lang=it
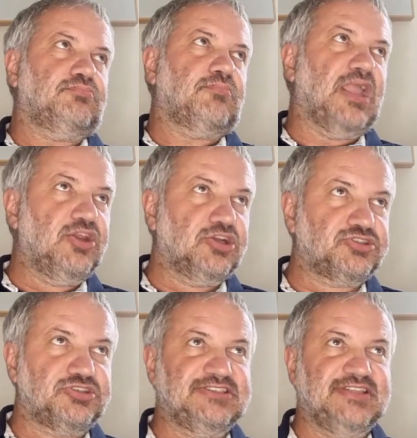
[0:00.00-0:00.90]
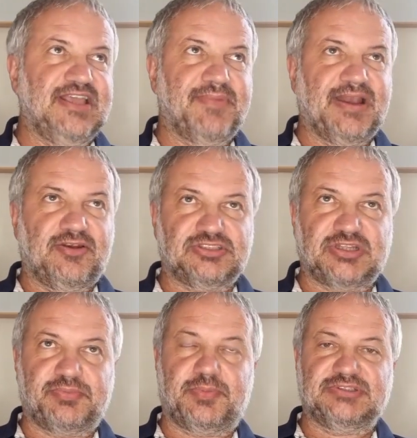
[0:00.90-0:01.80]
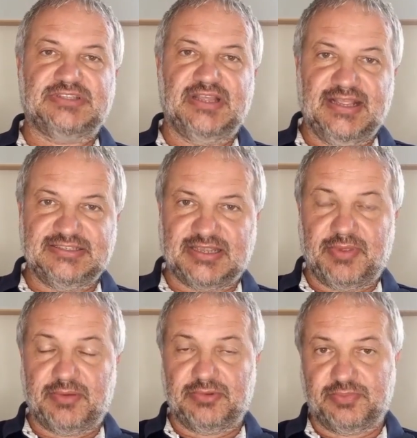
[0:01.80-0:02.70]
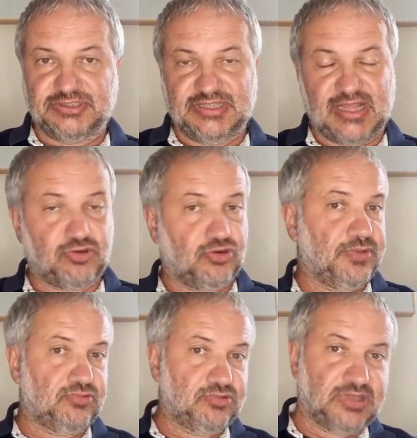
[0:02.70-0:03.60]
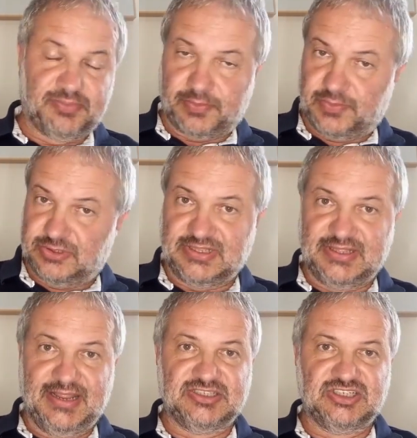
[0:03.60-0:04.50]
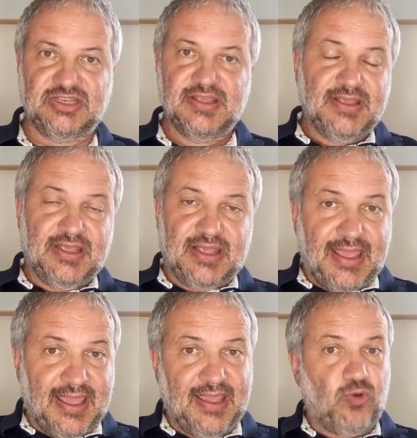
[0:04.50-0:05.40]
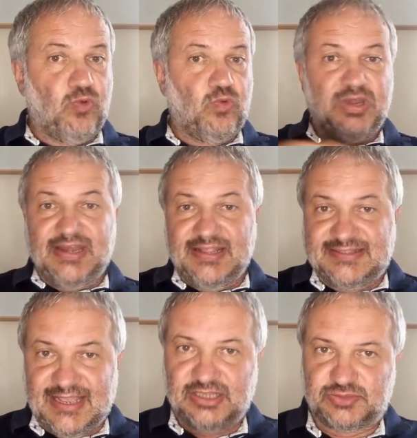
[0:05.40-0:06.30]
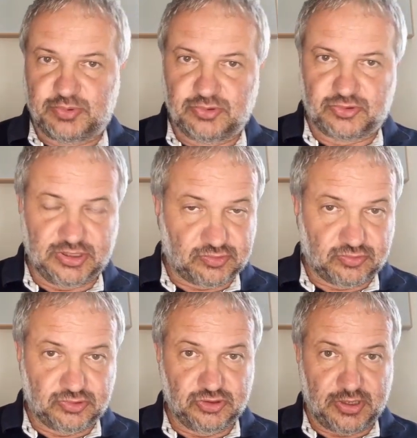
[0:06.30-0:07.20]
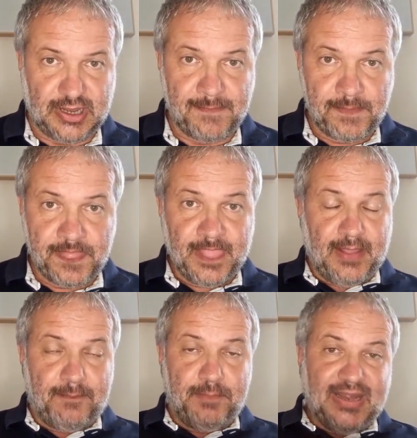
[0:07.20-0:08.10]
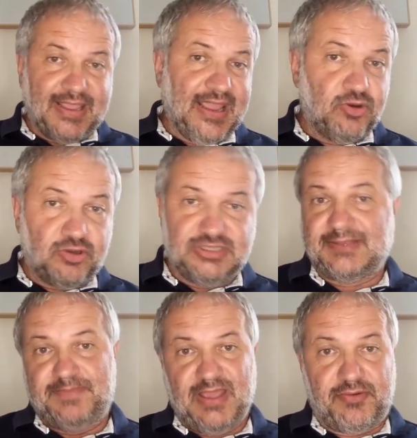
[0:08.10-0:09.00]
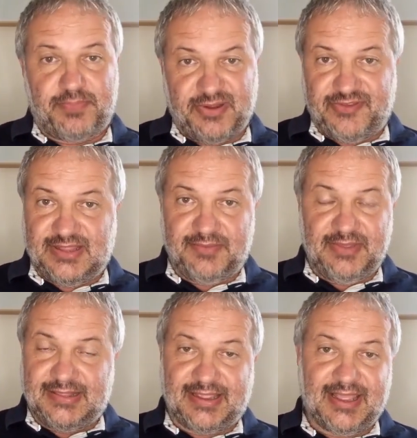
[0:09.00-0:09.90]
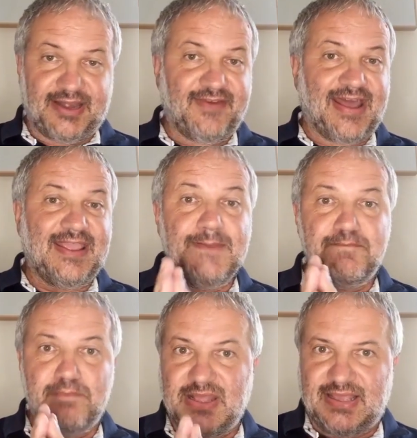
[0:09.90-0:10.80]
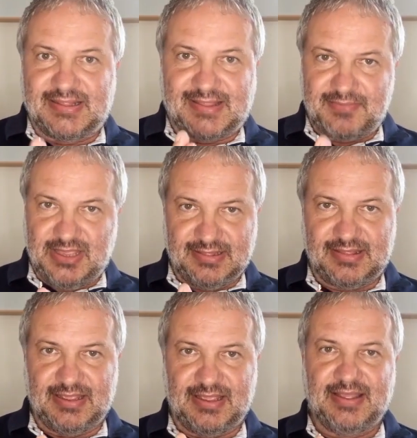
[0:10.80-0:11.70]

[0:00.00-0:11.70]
il nostro sistema, la nostra proposta di legge che abbiamo depositato, come tutte le proposte di legge, è un iniziale spunto di discussione, perché noi sappiamo perfettamente che arrivare immediatamente